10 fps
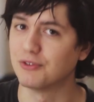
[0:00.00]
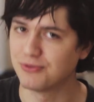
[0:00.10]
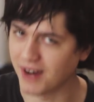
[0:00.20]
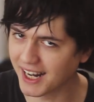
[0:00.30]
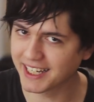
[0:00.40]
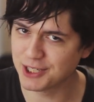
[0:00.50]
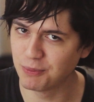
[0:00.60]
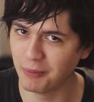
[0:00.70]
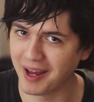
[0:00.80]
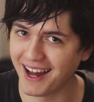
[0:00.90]
que fala que é de
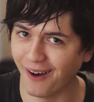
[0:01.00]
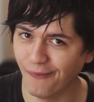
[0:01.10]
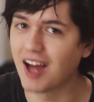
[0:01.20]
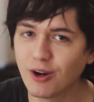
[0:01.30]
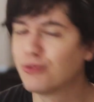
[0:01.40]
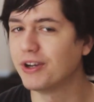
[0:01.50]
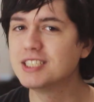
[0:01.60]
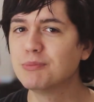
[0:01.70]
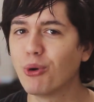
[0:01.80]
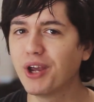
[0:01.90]
Blumenau, tá no
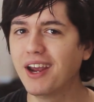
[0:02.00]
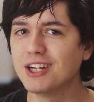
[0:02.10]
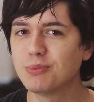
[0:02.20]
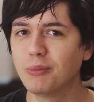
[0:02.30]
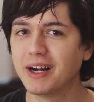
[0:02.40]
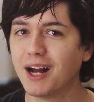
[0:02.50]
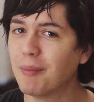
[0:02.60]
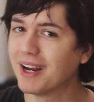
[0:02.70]
Facebook que é de Blumenau,